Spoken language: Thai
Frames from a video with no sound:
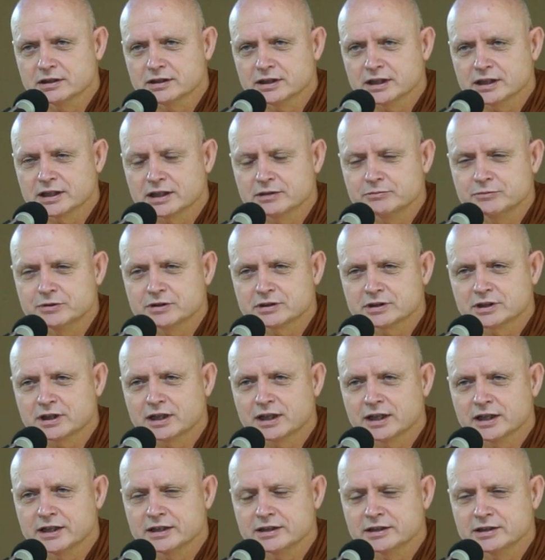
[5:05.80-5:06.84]
แต่ในเมืองไท
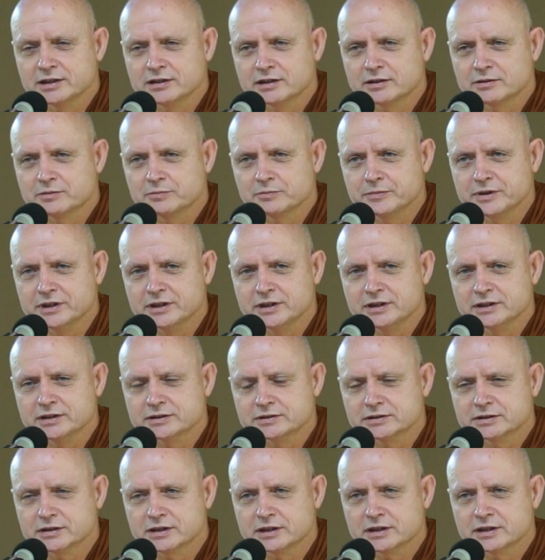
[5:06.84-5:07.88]
ยนี่เรามี
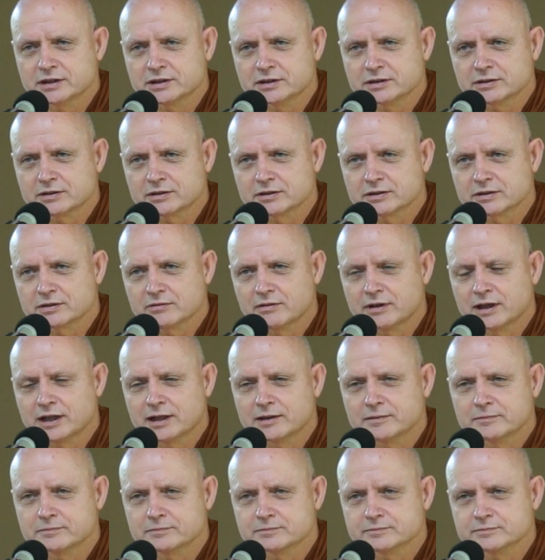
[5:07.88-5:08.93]
ควา
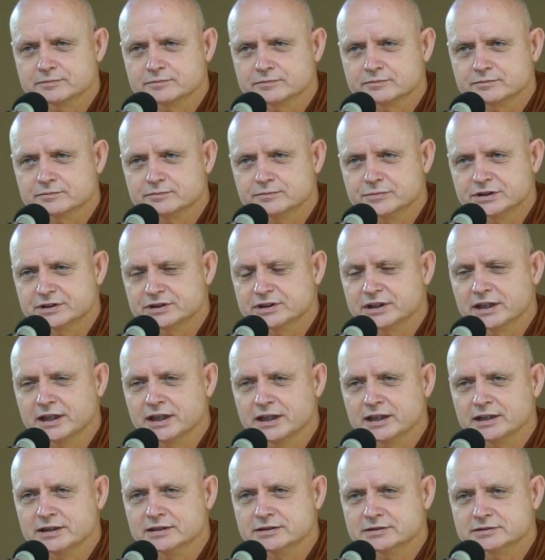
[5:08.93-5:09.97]
มพิเศ
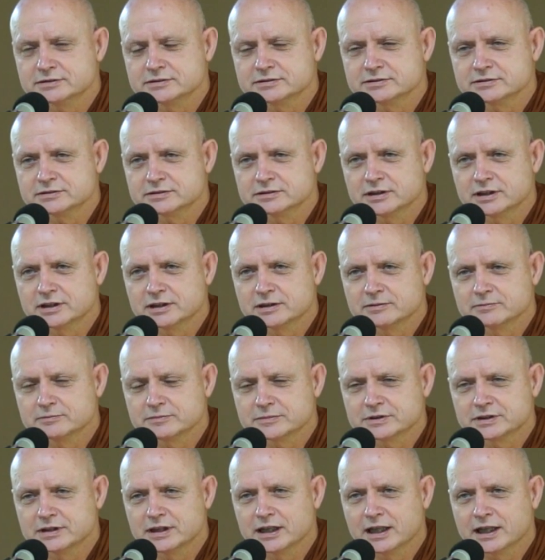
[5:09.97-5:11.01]
ษ
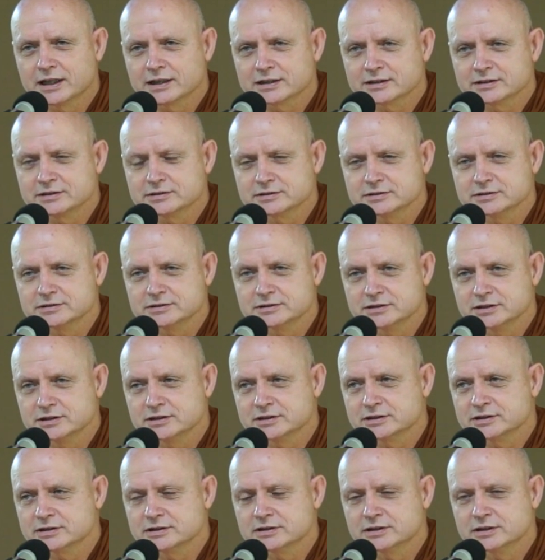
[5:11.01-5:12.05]
อย่างนึงคือหนึ่
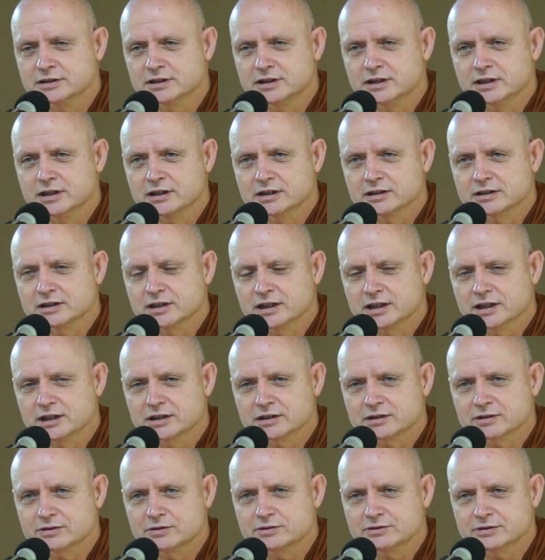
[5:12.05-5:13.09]
ง
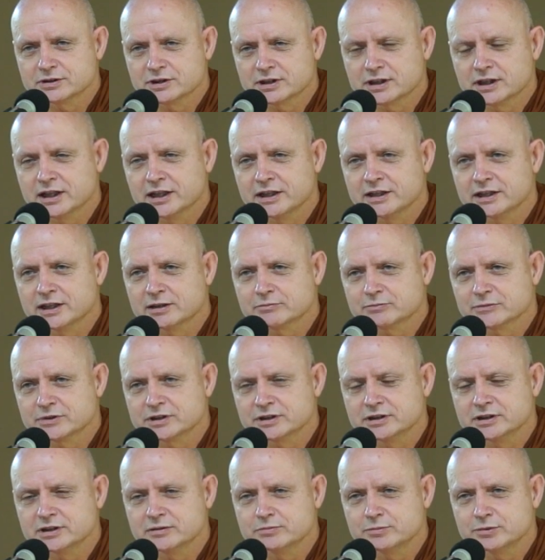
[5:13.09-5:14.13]
คนไทยนับ
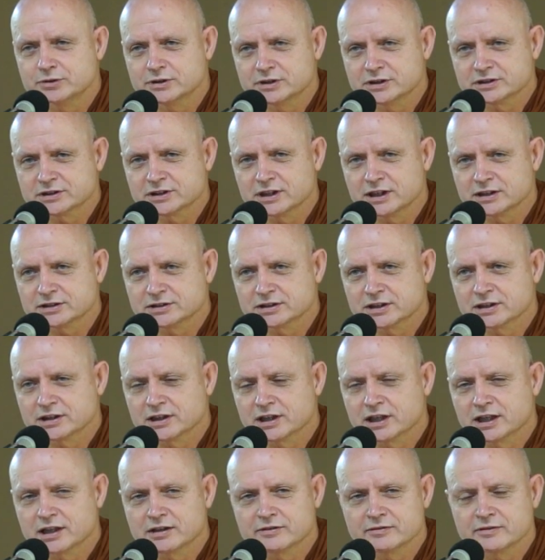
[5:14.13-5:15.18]
ถือพุทธศาส
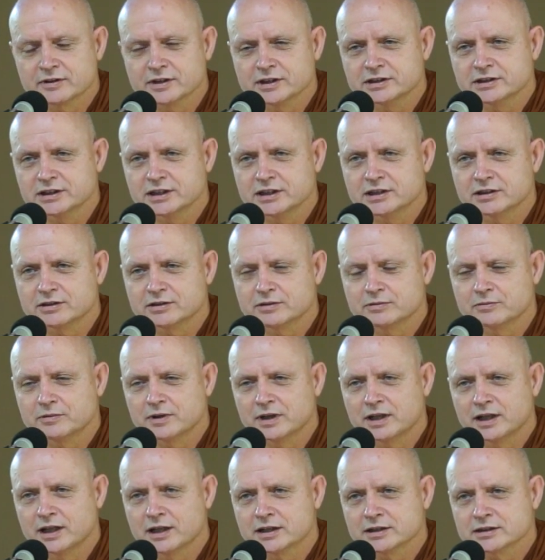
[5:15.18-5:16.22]
นาฝ่ายเทร
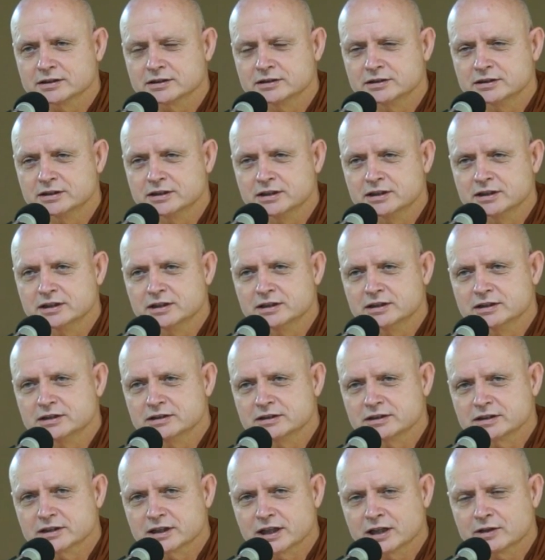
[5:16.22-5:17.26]
วาส
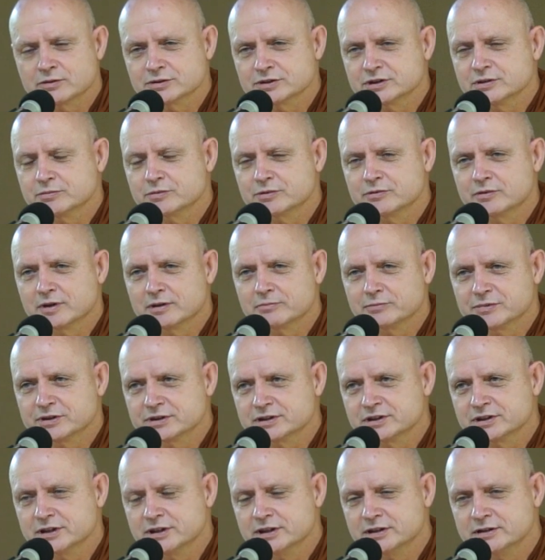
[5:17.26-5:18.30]
90กว่าเปอร์
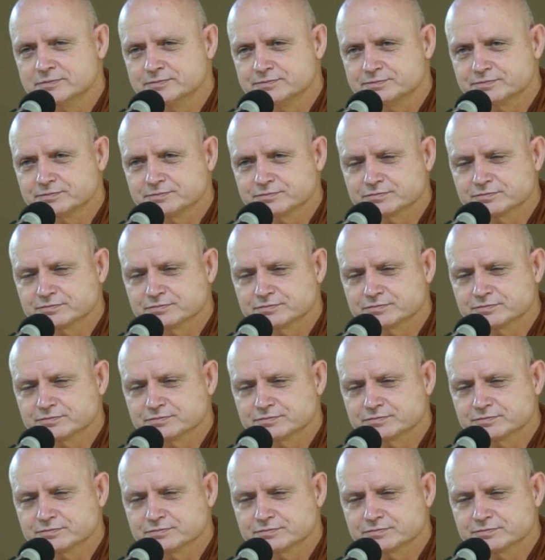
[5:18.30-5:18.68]
เซ็นต์